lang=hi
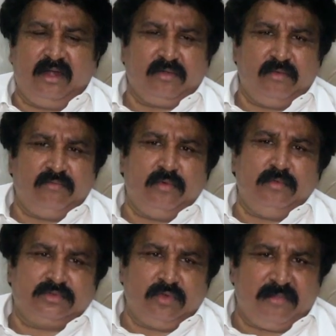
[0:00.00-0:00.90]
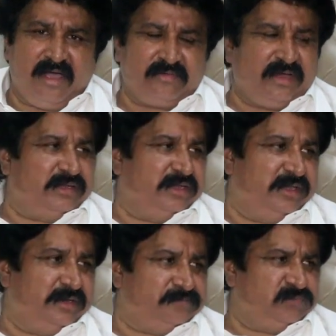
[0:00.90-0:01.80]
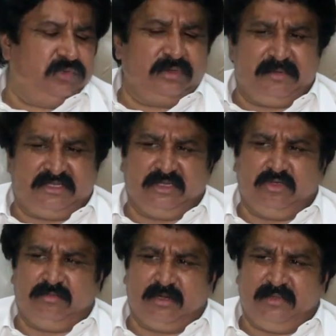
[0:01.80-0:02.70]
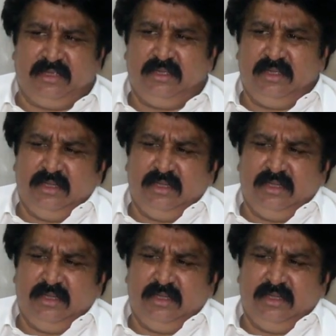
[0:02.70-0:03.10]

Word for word: कल को वो उसको माफ़ कर देते हैं क्योंकि बच्चे की उम्र भी